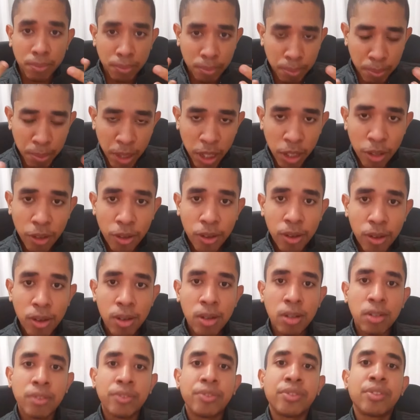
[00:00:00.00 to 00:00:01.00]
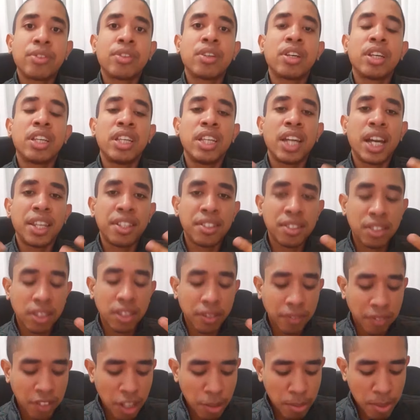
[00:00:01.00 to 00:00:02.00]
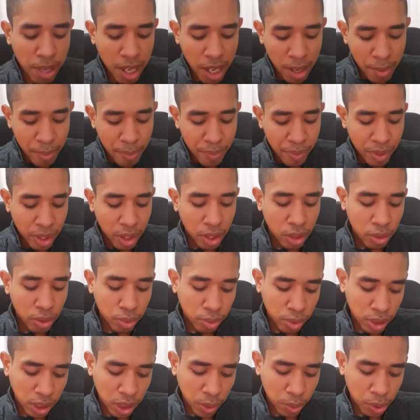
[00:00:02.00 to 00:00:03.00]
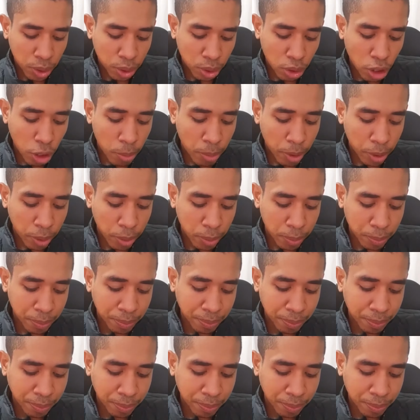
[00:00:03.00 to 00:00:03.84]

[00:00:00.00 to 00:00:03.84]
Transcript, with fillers: melhor e a desinflamar o seu estômago.